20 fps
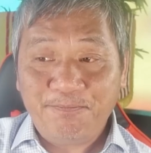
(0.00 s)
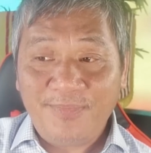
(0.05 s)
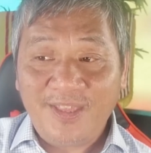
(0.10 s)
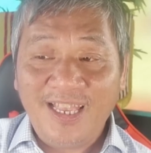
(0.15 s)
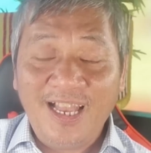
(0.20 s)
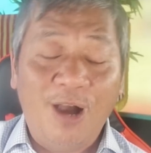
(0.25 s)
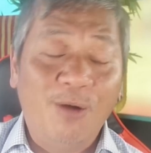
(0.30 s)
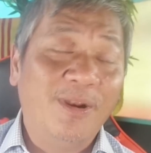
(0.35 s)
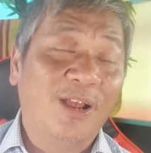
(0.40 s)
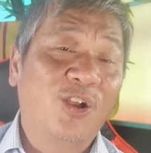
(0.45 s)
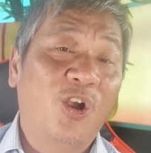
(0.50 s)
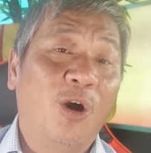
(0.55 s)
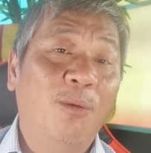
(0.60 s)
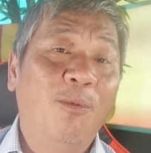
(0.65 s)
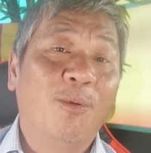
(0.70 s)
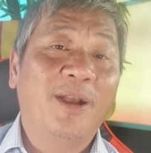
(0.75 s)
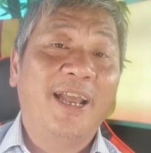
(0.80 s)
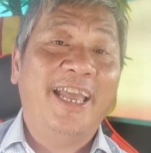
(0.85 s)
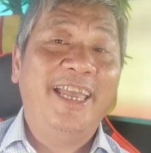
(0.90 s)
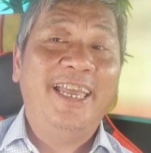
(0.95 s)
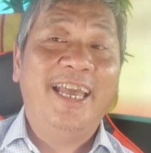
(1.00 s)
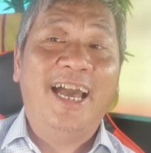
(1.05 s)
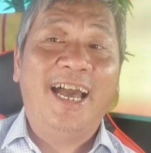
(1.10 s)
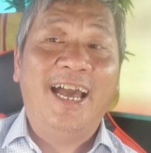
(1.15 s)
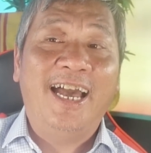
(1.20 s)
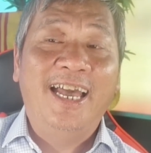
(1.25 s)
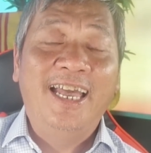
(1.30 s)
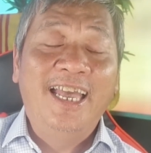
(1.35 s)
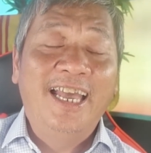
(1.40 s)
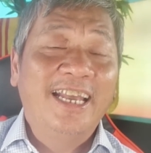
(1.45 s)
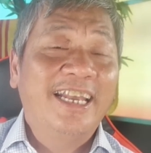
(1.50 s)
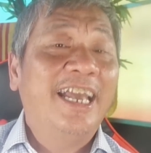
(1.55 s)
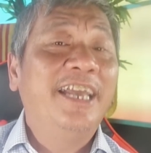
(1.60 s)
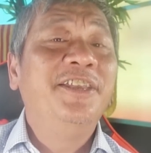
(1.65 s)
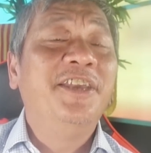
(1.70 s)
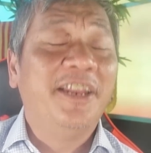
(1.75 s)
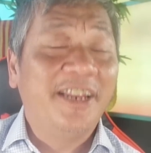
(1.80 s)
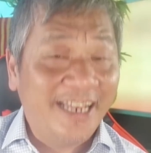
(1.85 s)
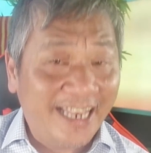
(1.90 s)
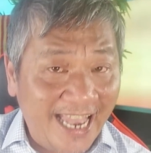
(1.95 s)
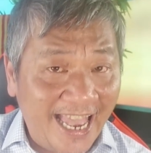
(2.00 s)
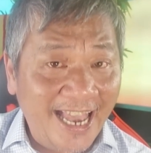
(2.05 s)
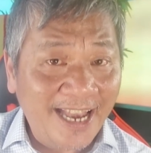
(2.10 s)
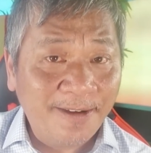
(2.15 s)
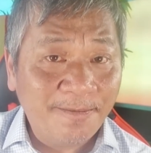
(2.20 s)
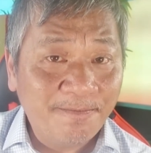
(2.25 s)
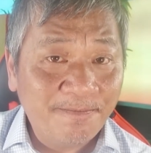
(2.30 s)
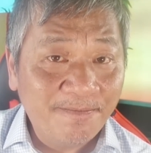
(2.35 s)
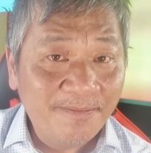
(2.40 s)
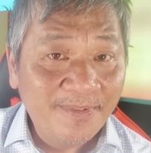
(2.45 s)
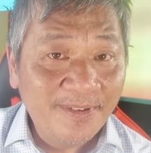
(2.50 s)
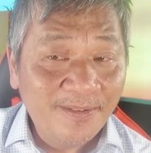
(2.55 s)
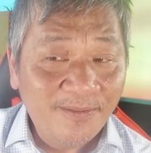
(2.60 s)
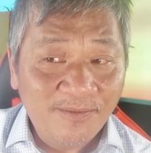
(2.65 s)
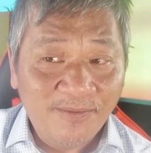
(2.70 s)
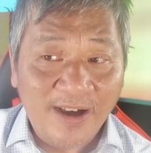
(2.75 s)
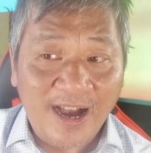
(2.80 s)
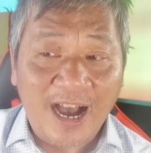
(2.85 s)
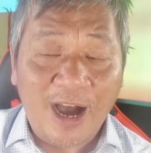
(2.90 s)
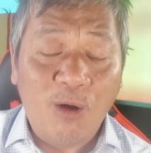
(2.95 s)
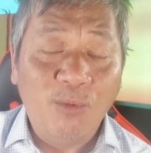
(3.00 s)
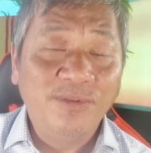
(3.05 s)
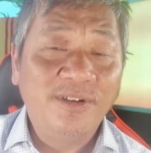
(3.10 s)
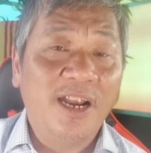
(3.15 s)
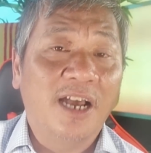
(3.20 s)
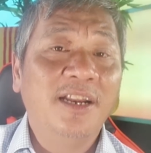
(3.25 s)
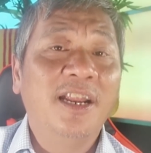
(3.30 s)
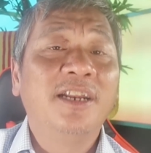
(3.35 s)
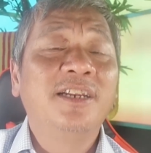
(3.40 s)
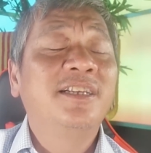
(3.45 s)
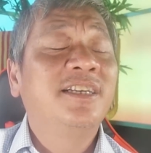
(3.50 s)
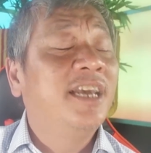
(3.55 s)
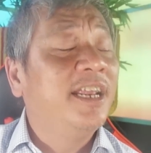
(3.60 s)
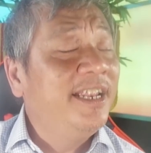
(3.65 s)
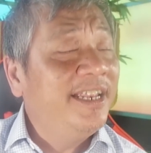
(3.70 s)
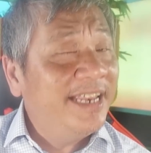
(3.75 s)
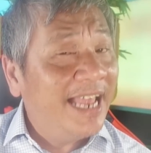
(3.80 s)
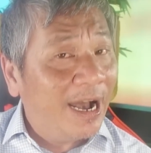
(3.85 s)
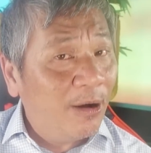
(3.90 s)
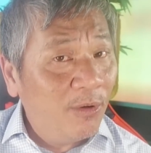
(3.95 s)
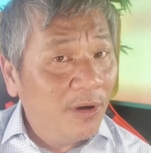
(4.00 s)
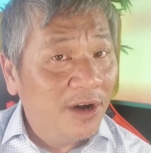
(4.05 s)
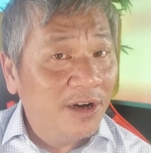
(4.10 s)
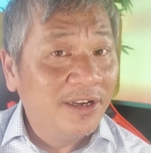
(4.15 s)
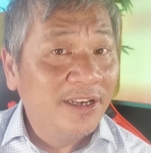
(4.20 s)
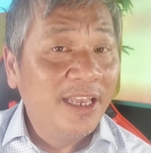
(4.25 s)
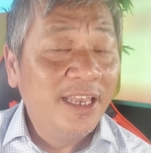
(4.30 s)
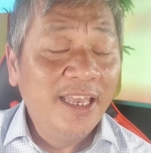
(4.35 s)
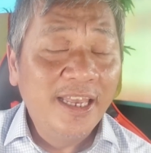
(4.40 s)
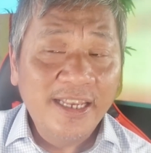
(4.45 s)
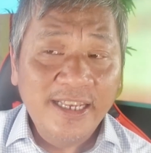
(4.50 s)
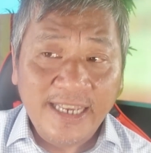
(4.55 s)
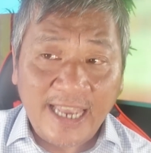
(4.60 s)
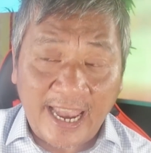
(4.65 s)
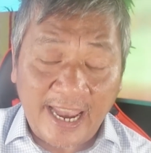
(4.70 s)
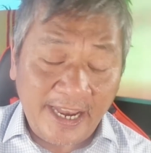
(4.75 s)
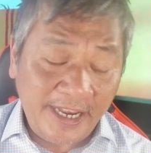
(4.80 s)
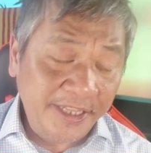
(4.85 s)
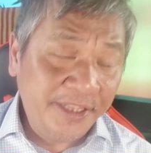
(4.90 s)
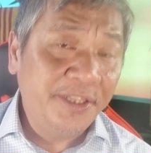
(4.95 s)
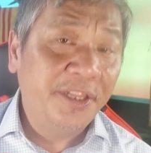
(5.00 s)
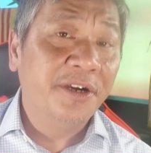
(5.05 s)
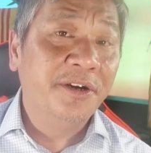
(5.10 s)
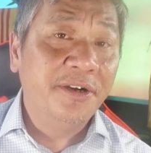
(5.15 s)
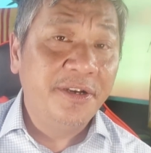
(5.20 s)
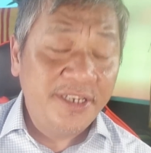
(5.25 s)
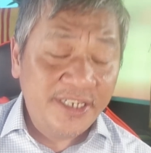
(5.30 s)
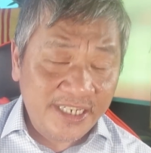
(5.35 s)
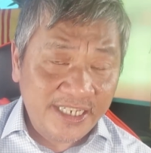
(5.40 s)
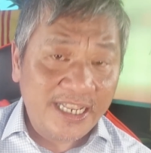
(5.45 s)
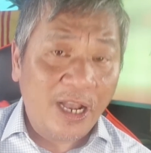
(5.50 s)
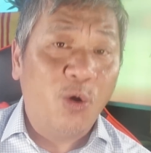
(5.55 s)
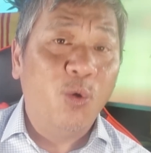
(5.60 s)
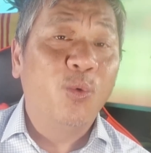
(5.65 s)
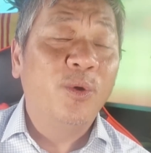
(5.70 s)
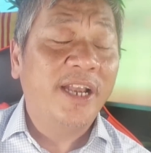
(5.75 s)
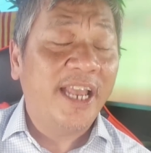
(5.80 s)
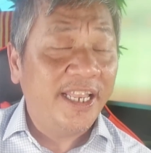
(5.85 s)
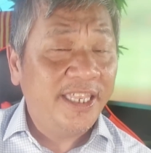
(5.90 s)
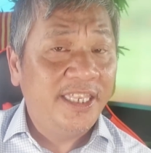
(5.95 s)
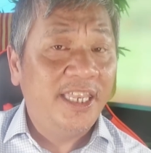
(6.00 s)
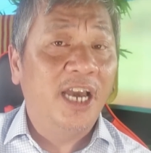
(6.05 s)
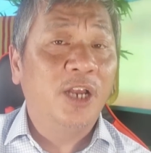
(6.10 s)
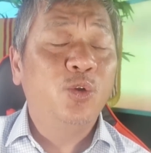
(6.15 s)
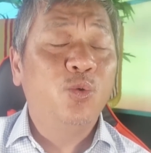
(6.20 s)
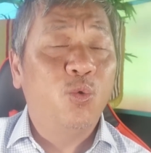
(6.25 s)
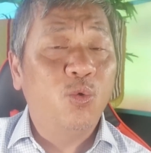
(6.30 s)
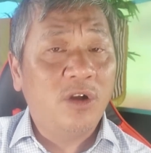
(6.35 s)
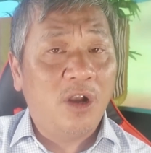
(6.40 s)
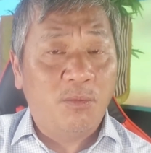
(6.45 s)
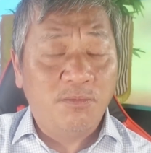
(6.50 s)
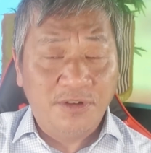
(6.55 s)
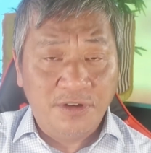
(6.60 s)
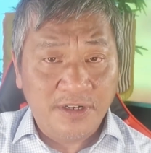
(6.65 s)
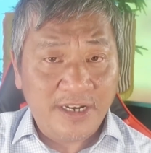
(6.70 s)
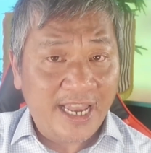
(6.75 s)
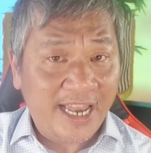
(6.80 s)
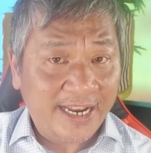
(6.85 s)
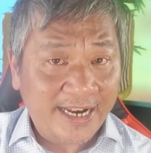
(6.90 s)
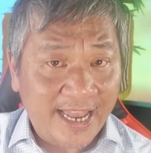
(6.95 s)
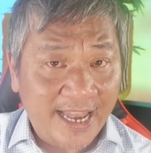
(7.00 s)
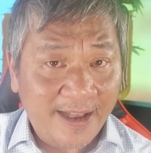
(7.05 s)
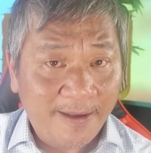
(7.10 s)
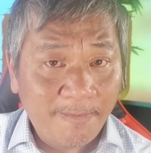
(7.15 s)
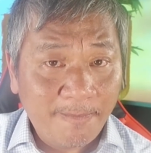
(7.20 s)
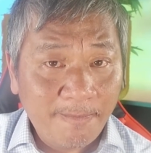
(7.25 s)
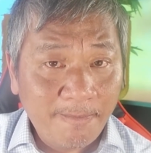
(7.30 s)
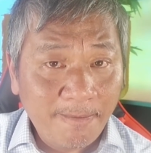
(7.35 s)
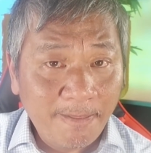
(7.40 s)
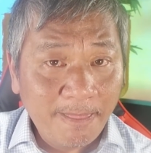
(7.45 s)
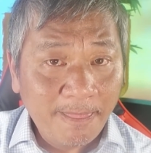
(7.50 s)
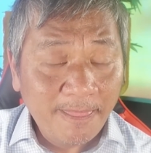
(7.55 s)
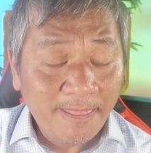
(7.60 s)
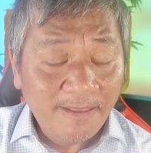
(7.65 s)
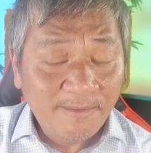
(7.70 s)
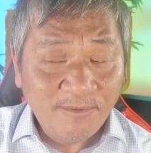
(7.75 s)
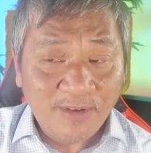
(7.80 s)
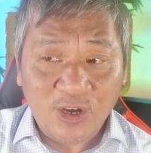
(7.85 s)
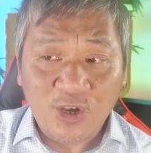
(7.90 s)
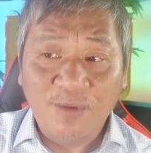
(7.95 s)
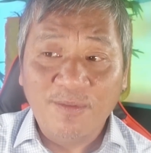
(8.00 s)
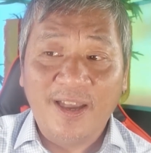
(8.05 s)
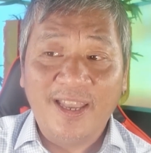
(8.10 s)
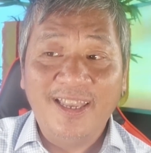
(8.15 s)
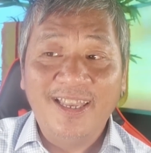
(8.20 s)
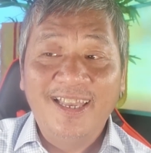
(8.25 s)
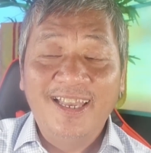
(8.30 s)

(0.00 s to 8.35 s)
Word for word: ông đã có một cái à, cái nhìn khác và ông trở nên kính đáo hơn kể từ sau cái chết của công nương Diana và quý vị